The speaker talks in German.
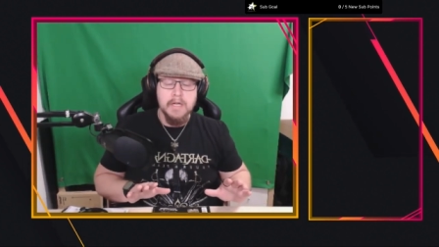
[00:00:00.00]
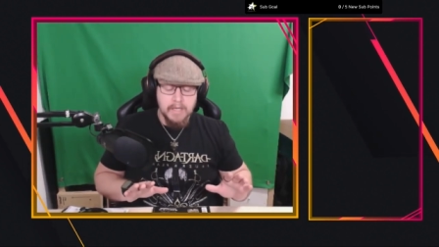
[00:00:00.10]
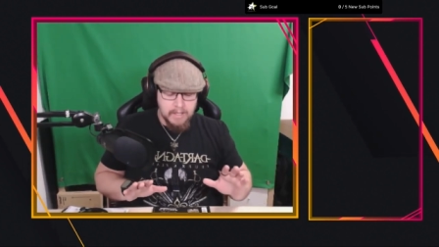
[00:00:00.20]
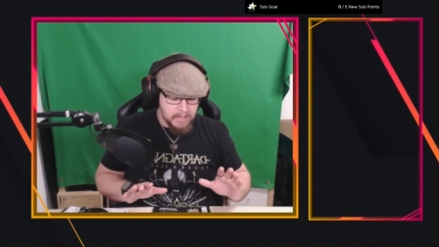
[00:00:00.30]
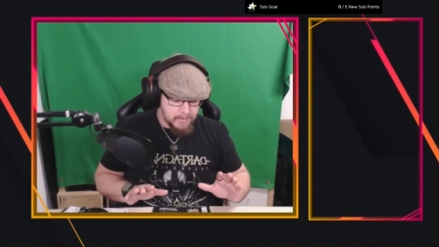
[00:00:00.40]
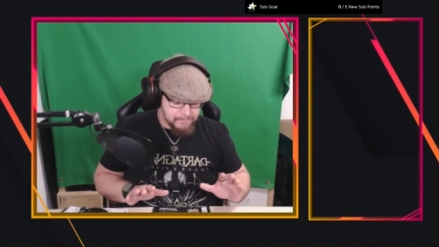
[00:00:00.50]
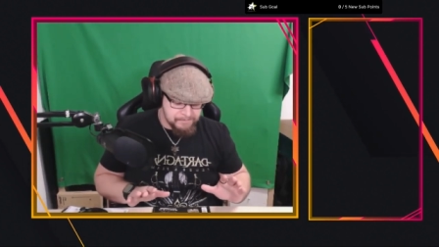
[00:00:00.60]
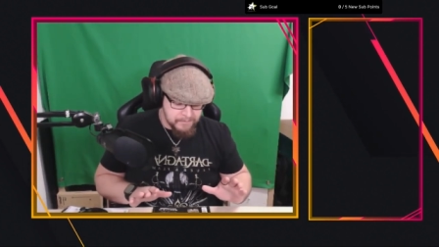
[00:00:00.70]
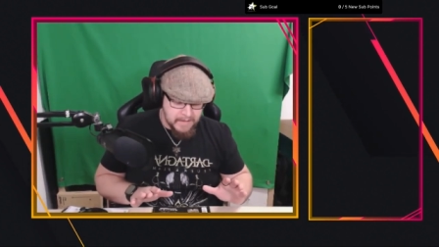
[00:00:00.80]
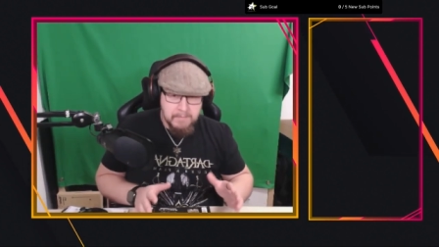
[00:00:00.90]
Ähm,
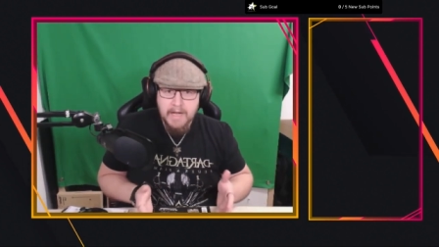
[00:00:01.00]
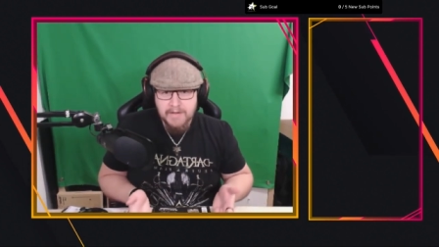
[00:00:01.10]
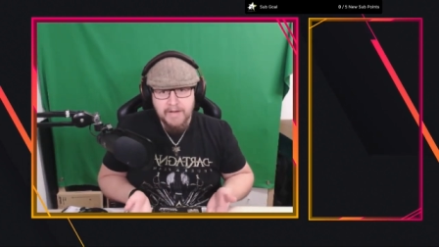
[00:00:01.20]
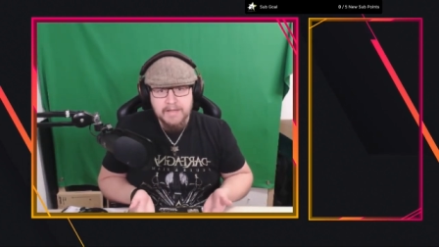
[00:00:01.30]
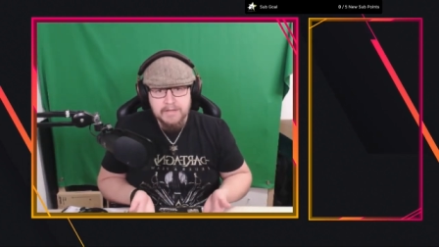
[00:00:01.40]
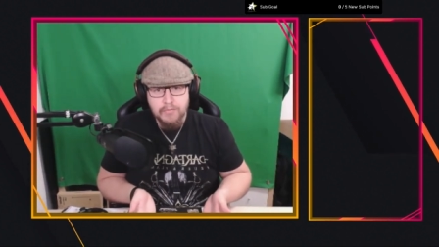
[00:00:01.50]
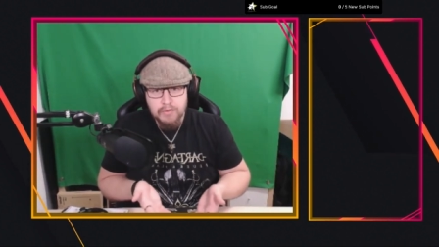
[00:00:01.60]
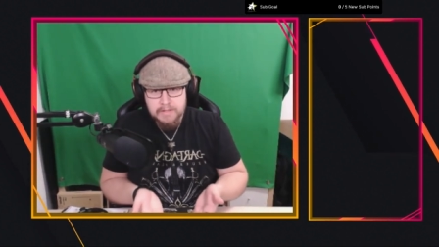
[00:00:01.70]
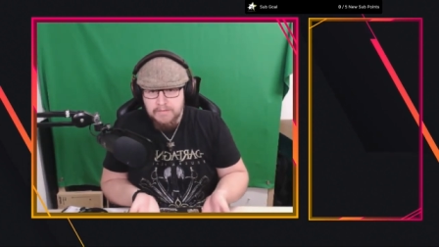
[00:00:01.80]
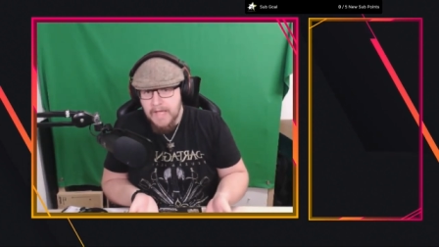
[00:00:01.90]
mach quasi
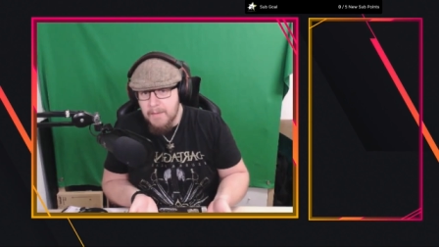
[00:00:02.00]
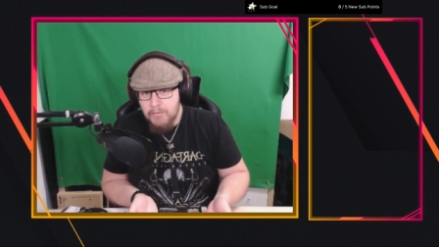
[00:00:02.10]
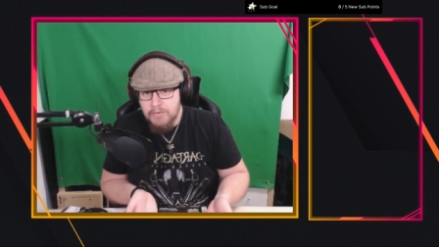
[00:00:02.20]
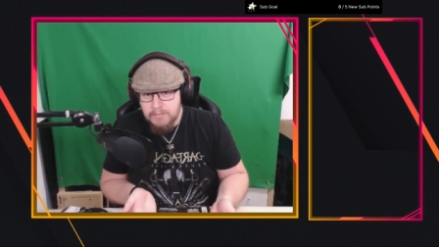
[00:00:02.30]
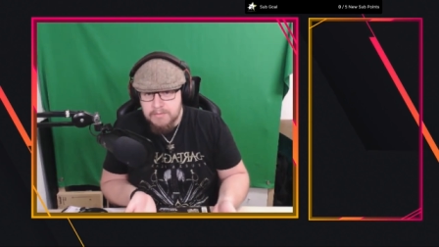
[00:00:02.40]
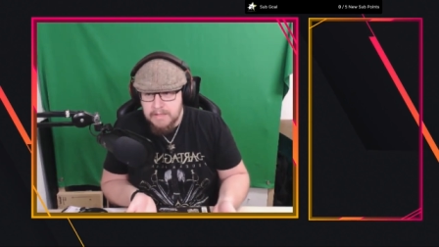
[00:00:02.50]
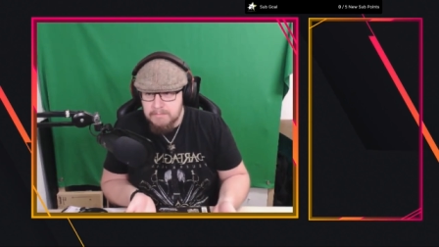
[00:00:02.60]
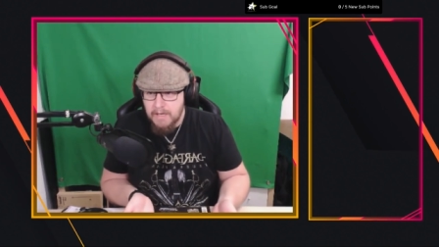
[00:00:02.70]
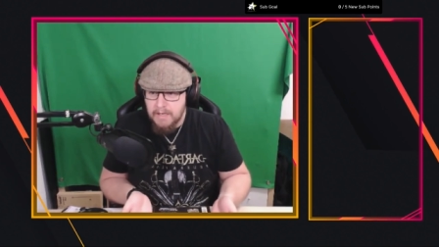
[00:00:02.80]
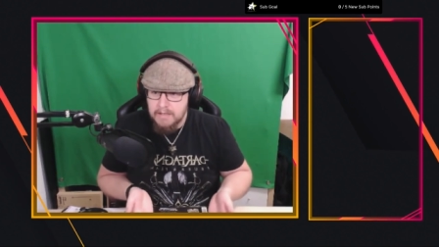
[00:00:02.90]
für die Werbung und die
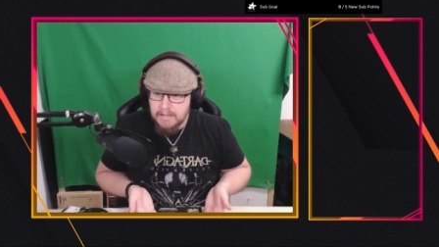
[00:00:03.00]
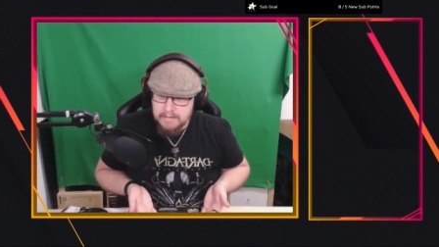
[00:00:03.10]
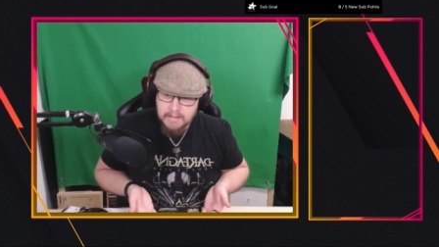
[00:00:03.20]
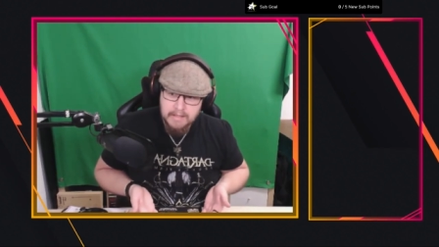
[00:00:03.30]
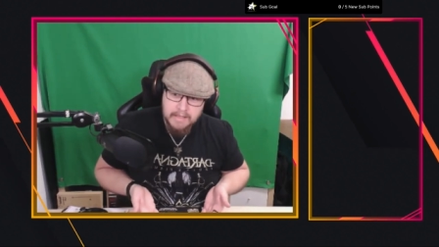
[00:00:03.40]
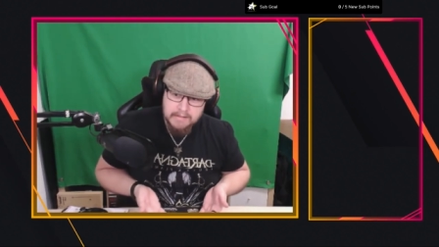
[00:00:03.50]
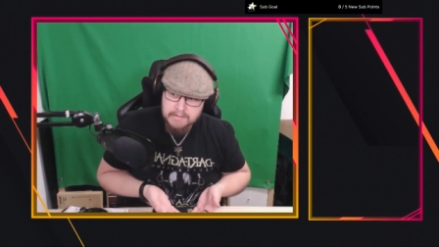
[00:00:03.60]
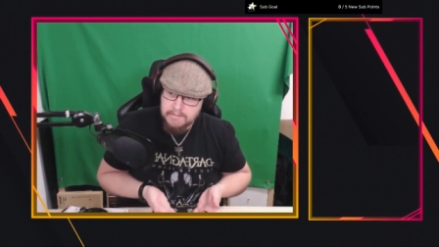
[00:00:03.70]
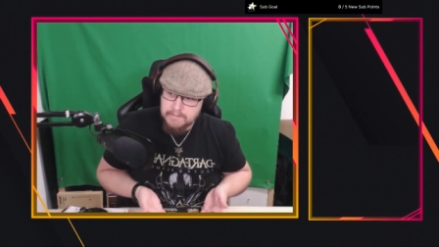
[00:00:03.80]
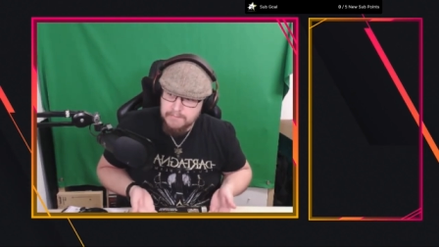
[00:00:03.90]
machen indirekt
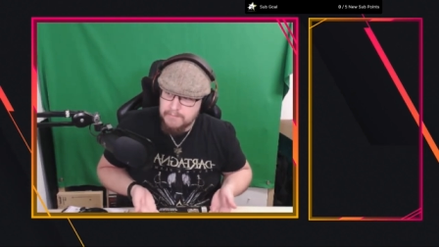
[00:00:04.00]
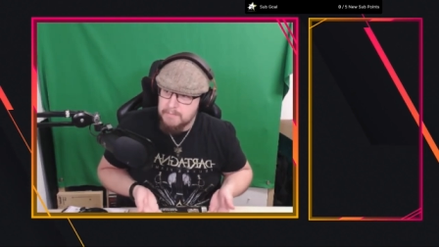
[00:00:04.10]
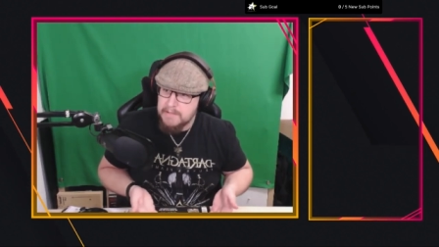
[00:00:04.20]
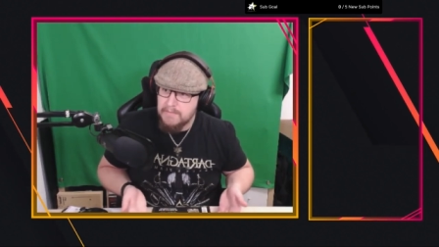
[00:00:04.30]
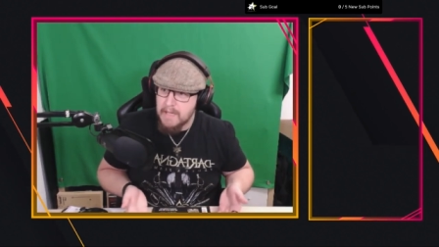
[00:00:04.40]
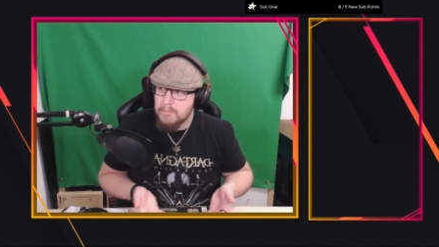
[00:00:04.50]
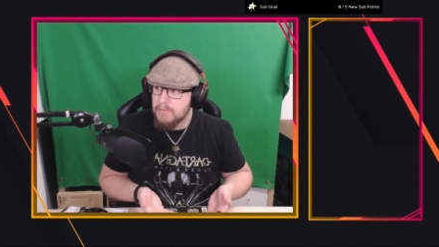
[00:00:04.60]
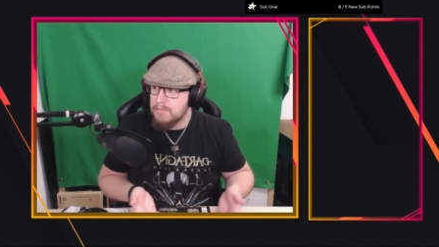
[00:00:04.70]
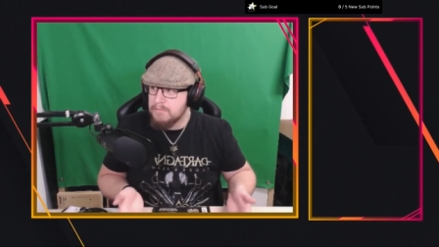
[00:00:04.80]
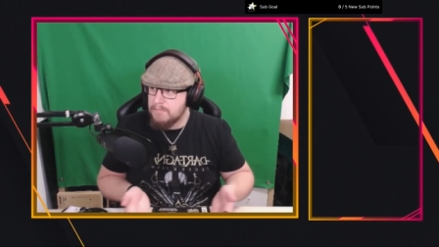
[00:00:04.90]
für mich
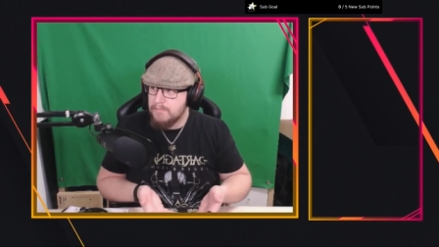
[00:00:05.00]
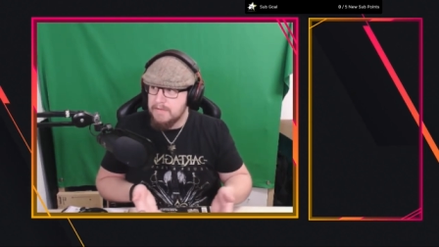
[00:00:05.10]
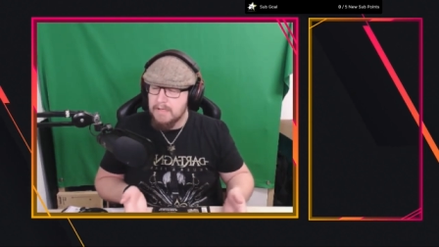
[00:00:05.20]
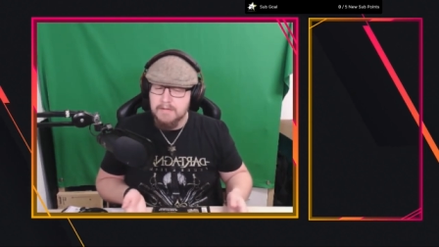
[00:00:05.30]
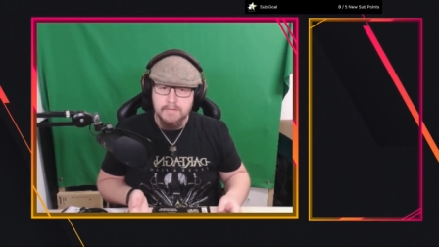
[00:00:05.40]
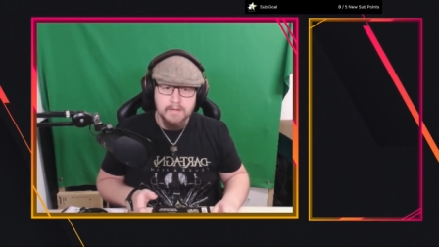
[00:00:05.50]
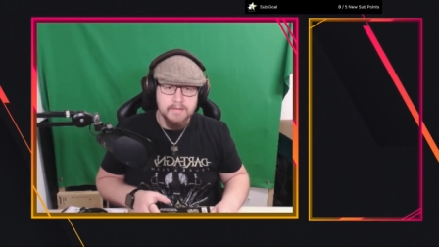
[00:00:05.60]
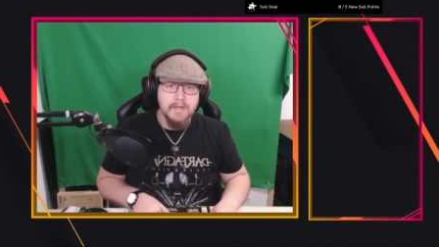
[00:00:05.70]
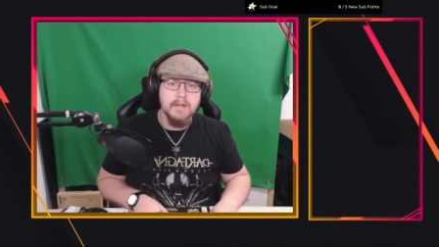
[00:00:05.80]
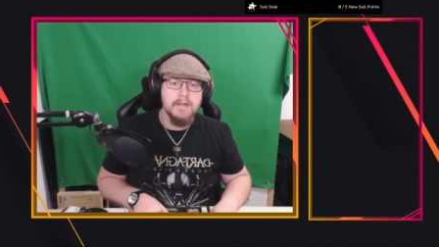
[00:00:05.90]
Werbung, wie es halt so
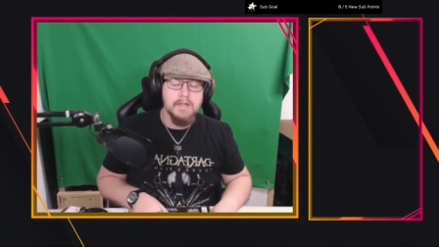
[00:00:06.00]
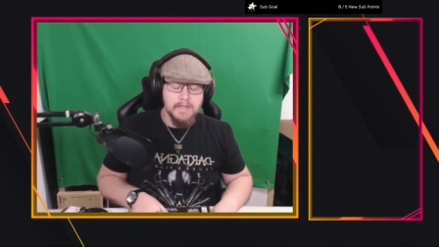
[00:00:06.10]
ist, ne?